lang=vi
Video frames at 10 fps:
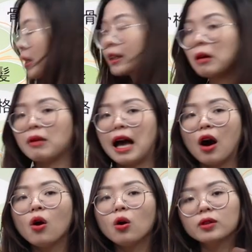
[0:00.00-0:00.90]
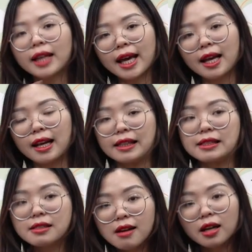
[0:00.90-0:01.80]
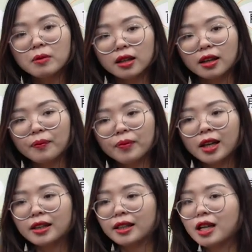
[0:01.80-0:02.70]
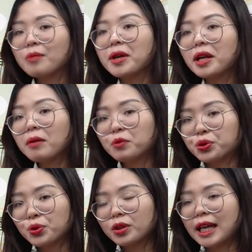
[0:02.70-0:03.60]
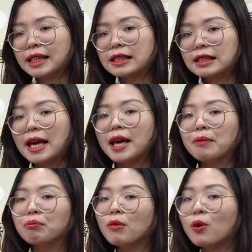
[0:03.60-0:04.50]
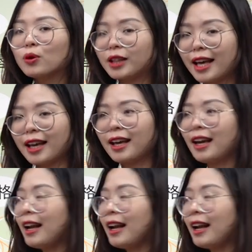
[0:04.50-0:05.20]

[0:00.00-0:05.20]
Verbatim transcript: mình đọc là hone là cái xương đó mọi người. Thì đây là biến âm một chút thành C bone